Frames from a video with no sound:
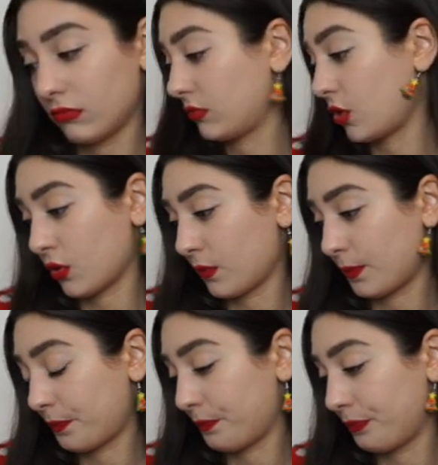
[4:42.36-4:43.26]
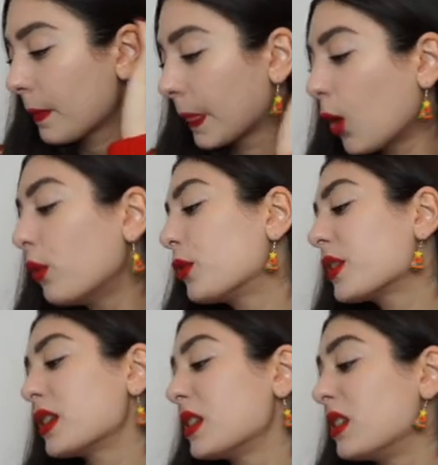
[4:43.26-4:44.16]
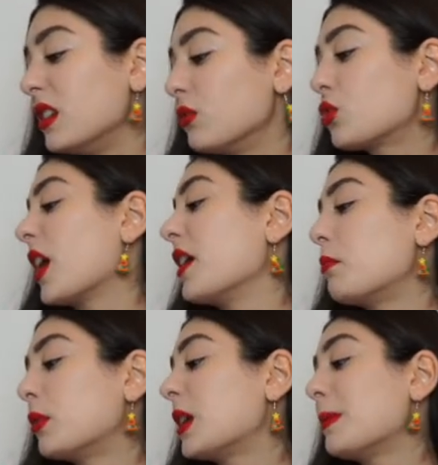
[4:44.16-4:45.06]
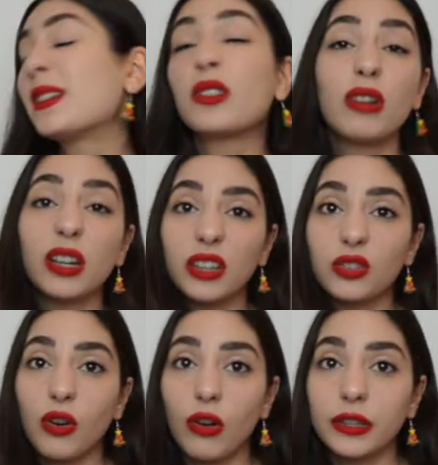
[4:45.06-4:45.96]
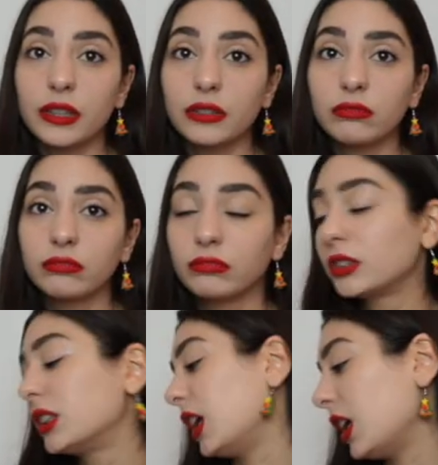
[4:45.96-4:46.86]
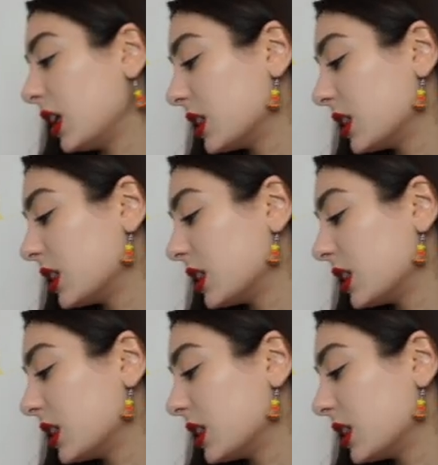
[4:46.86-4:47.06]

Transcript: No. O forse sì, cioè, potrei metterlo anche in droid. Sì,